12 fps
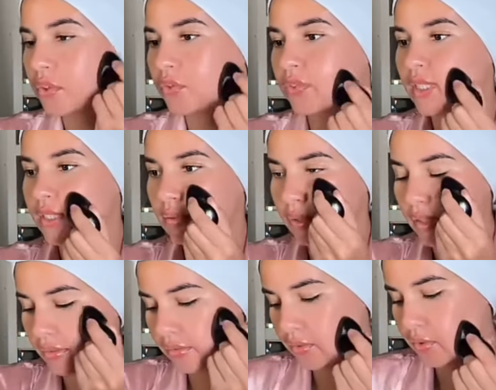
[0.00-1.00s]
Je vous
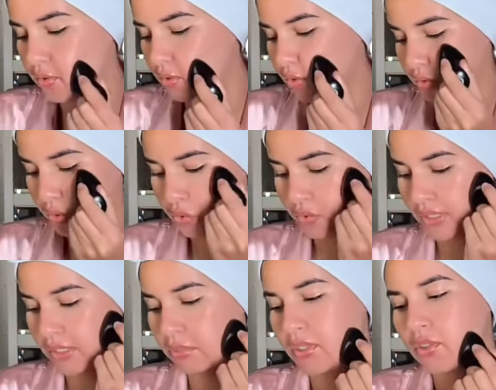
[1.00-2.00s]
explique. Je vous
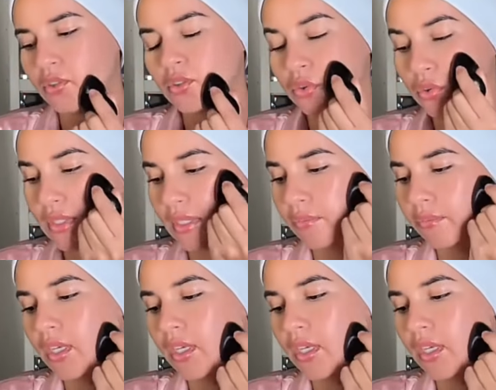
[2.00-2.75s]
explique ce que c'est.